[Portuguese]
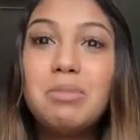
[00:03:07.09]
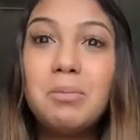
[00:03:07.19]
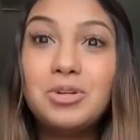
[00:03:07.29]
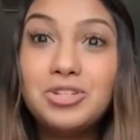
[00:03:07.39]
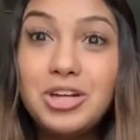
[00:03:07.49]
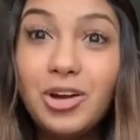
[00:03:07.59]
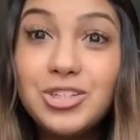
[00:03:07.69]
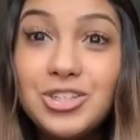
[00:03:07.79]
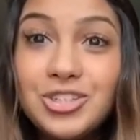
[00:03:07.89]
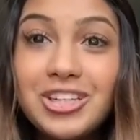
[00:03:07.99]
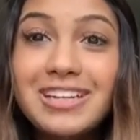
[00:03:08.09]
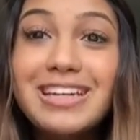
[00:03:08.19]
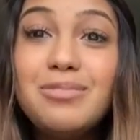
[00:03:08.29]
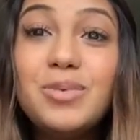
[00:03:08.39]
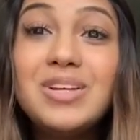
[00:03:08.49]
primeiro dia de aula a gente eu tinha
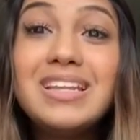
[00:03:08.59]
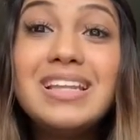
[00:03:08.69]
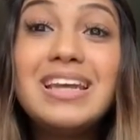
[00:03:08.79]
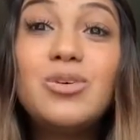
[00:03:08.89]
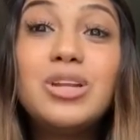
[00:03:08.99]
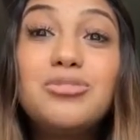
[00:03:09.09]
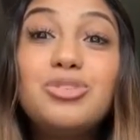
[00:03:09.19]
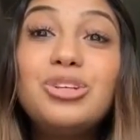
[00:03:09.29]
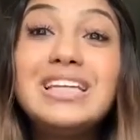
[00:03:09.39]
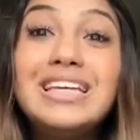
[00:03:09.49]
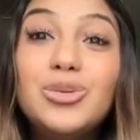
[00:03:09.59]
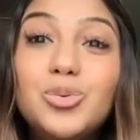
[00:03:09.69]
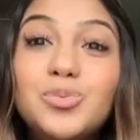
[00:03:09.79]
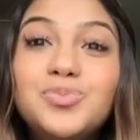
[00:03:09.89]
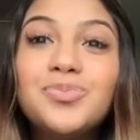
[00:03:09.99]
ir com o livro lido.